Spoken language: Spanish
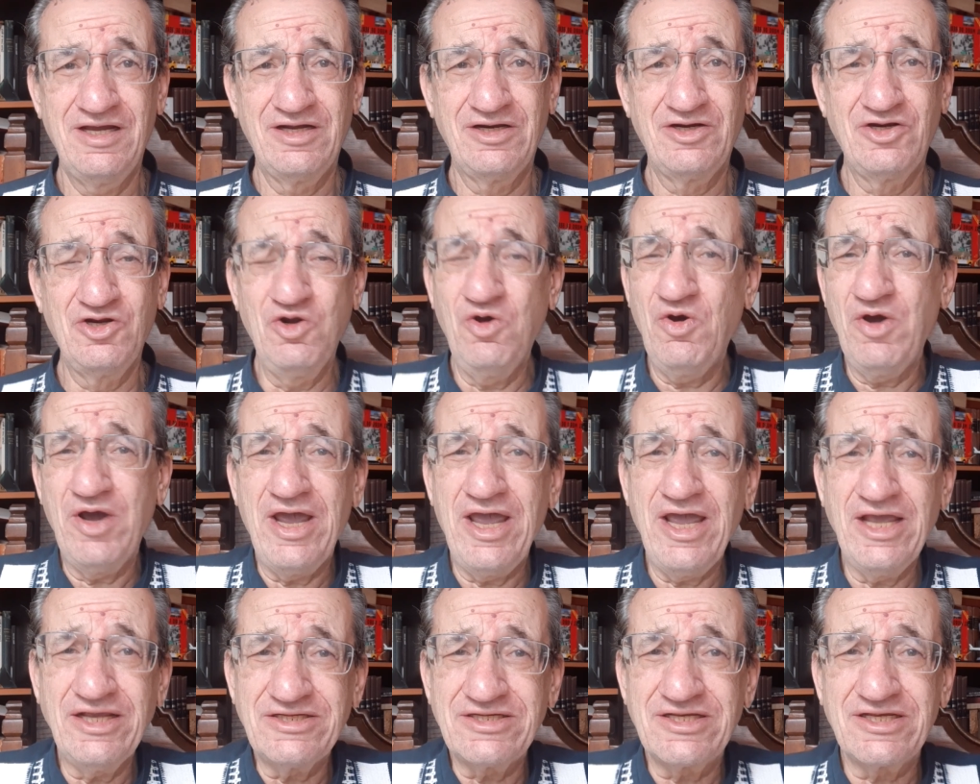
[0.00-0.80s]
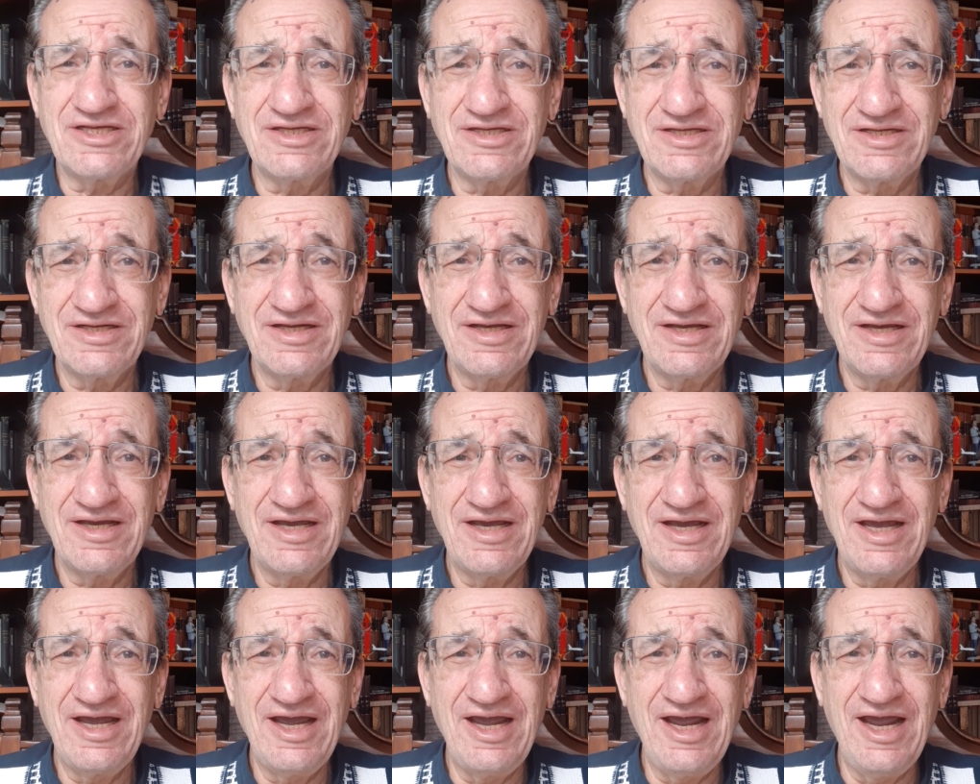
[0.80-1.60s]
No es
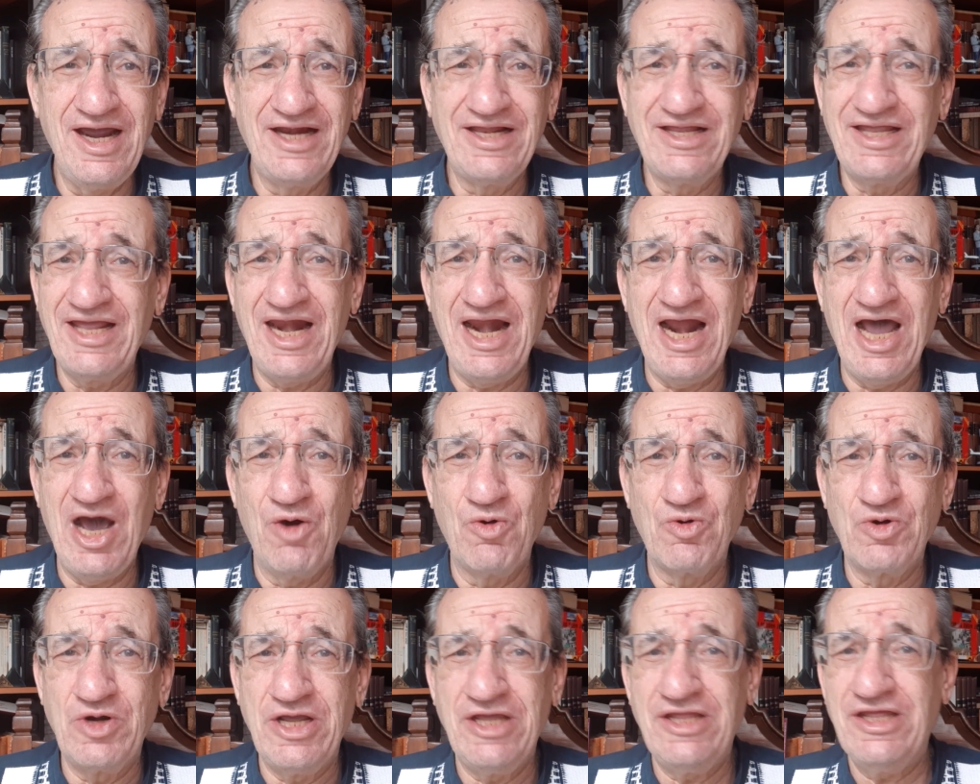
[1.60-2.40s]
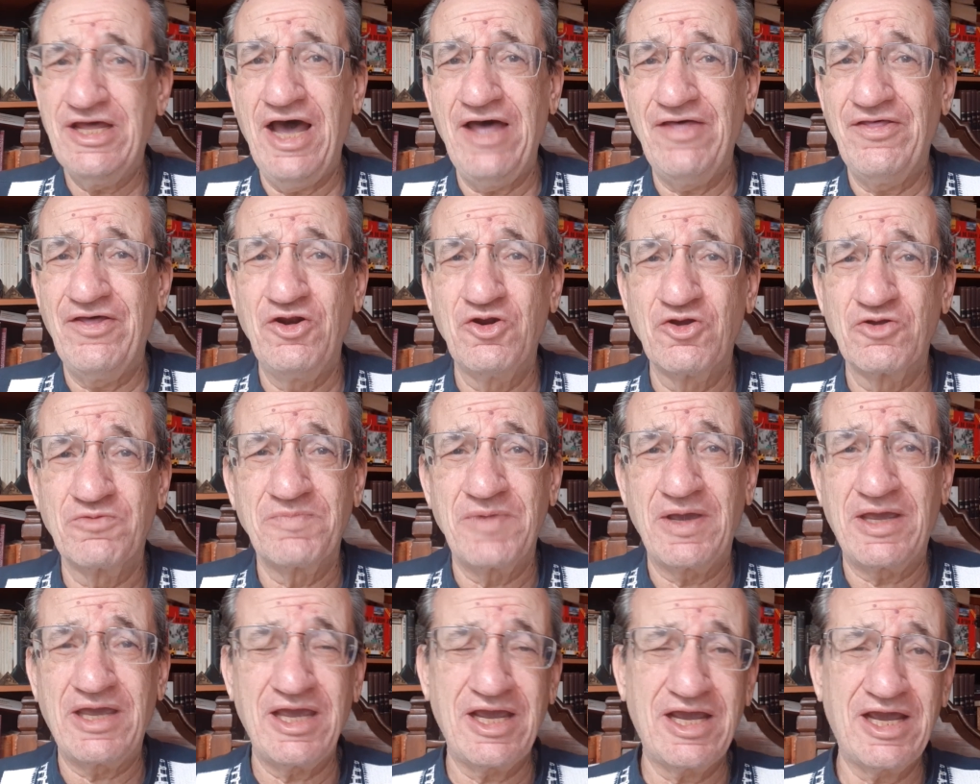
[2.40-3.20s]
el de la unidad de los
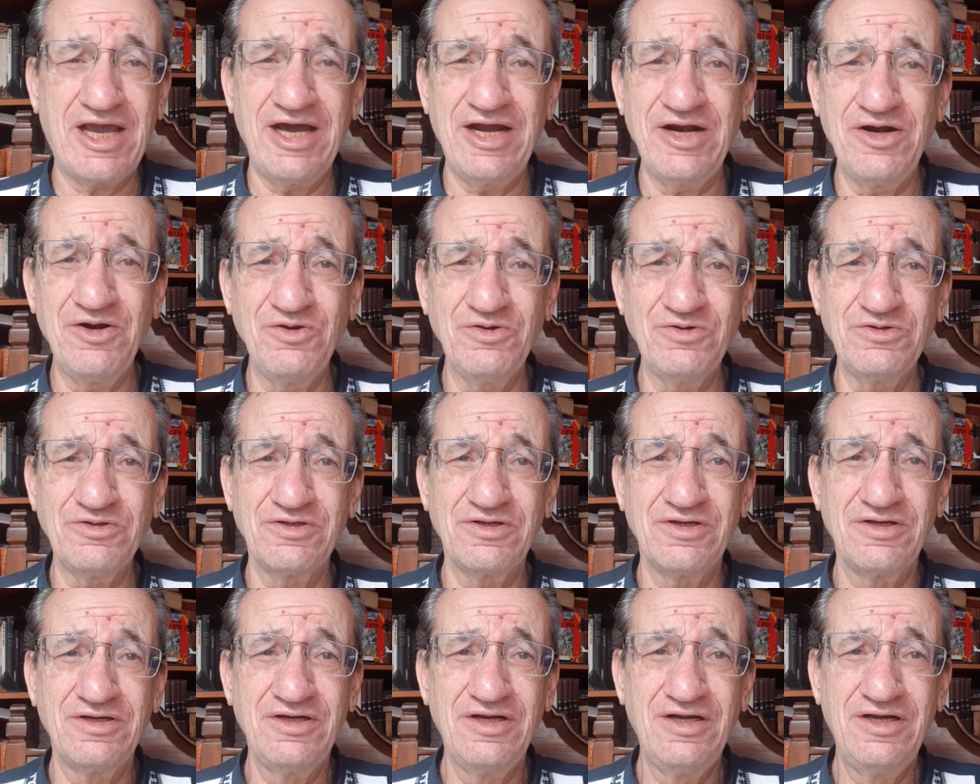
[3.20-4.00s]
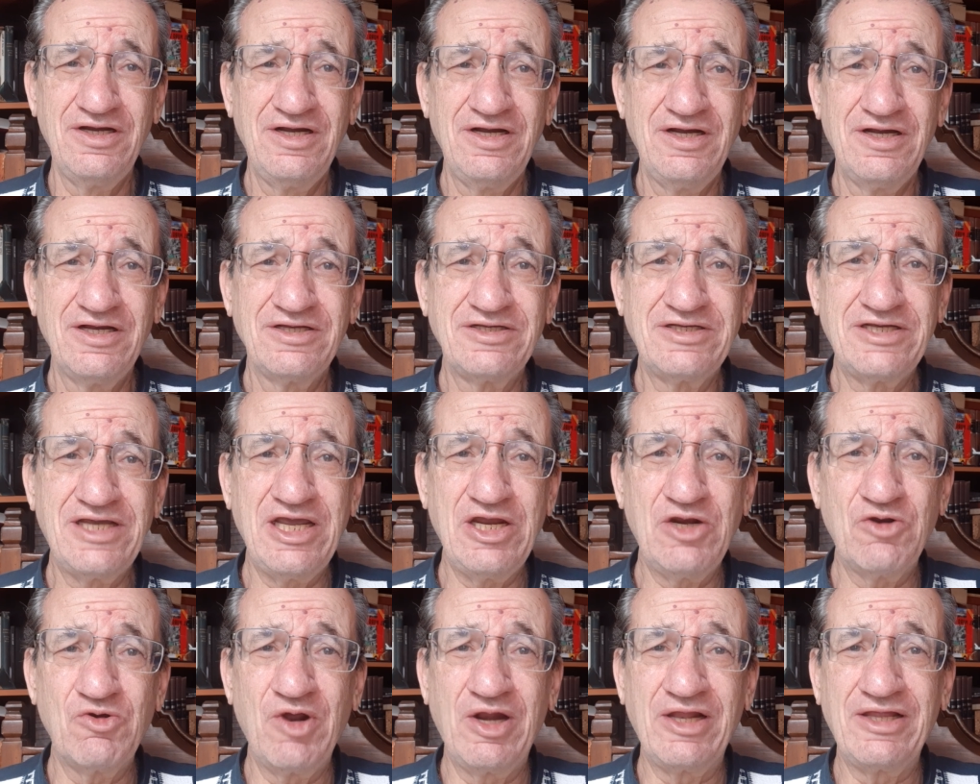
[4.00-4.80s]
mexicanos,
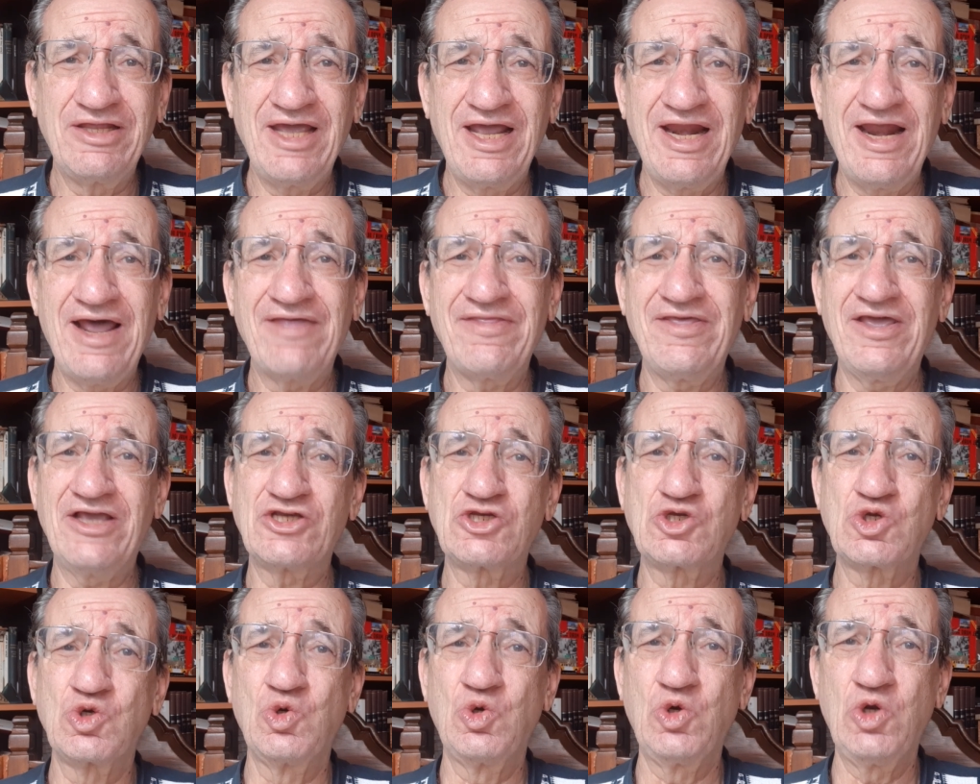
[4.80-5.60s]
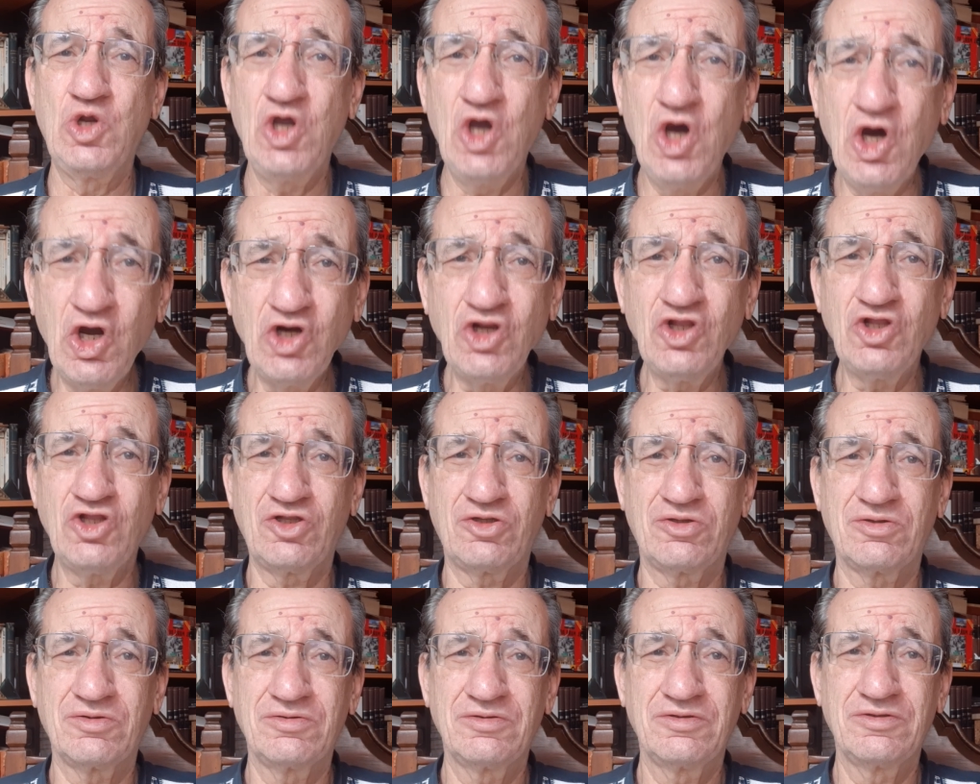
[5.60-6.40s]
sino el de la
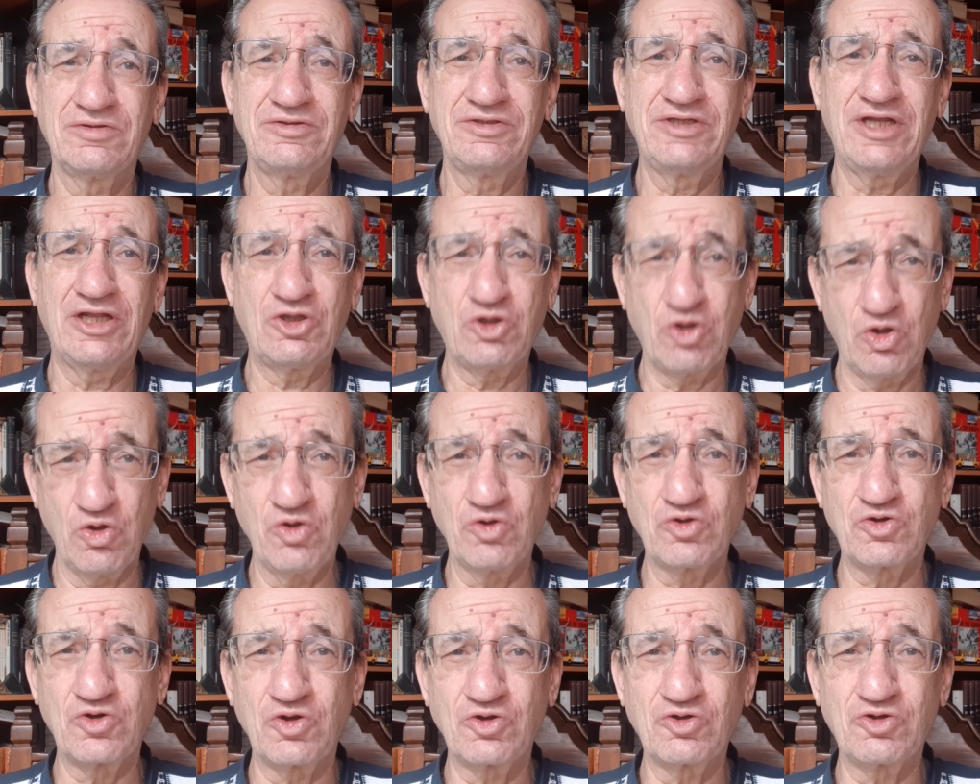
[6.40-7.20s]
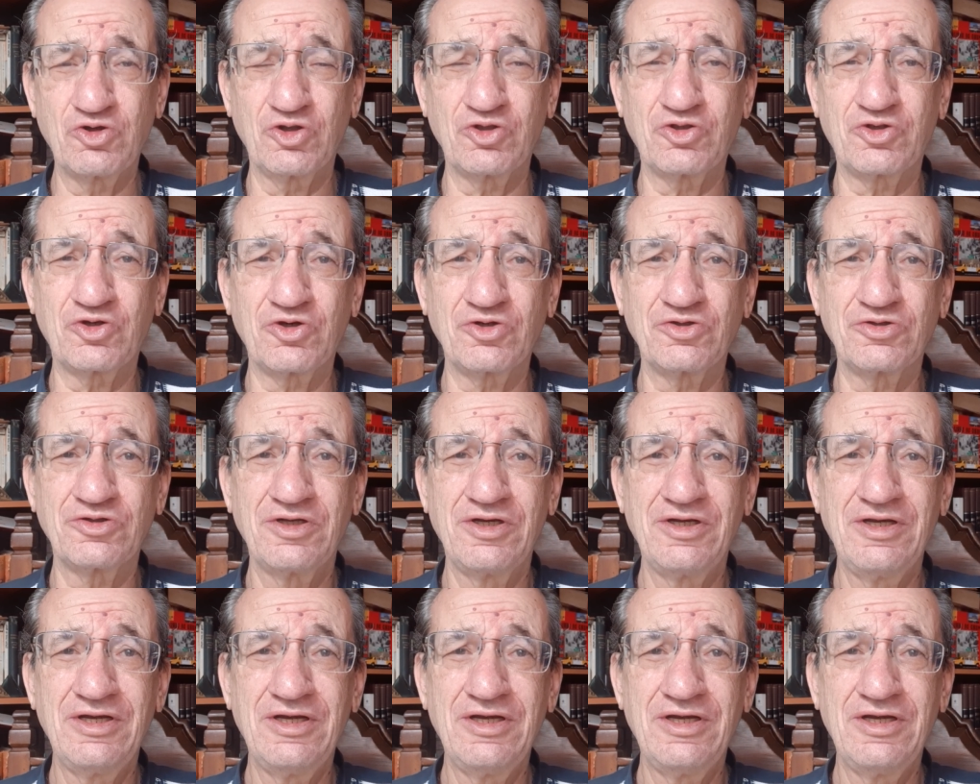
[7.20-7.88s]
desunión de todos nosotros.